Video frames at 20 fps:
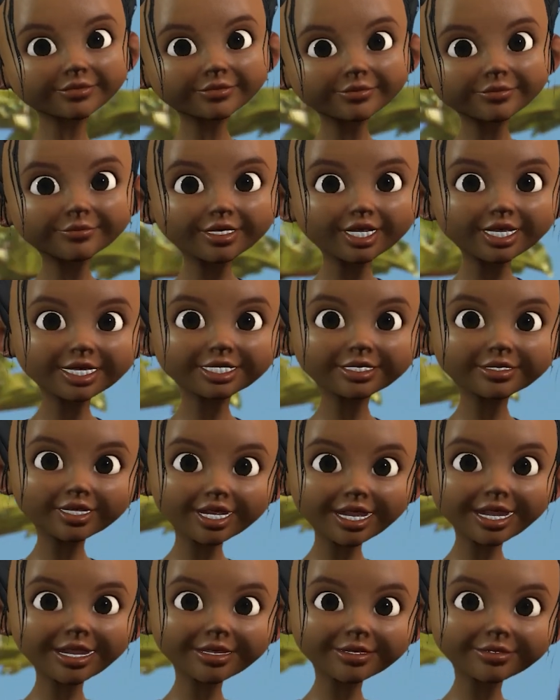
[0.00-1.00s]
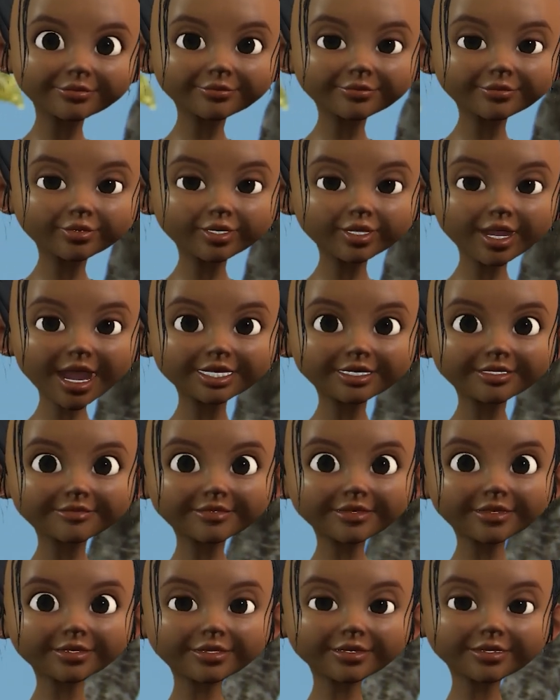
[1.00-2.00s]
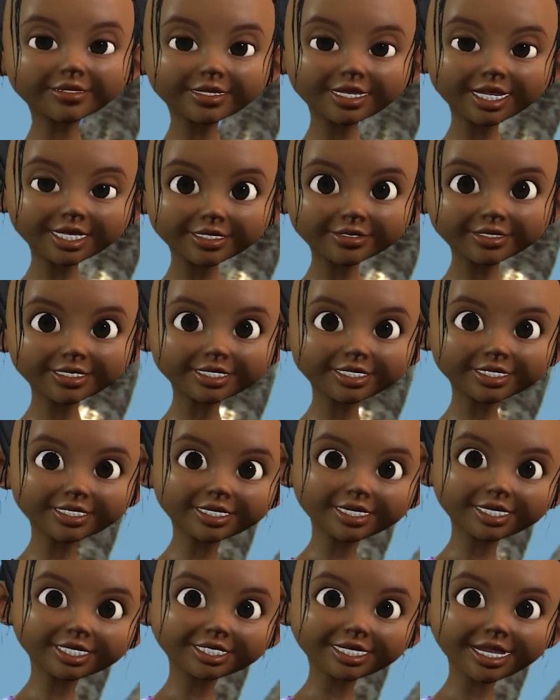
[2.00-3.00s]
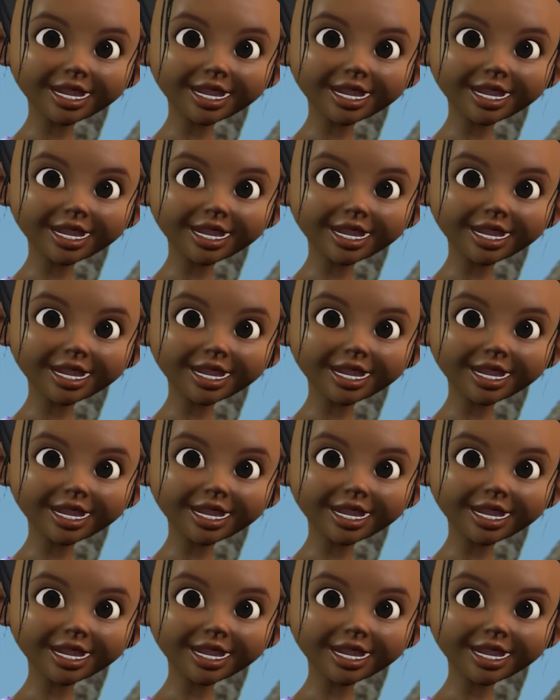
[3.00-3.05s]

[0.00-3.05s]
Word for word: Le paresseux aime vivre très haut dans les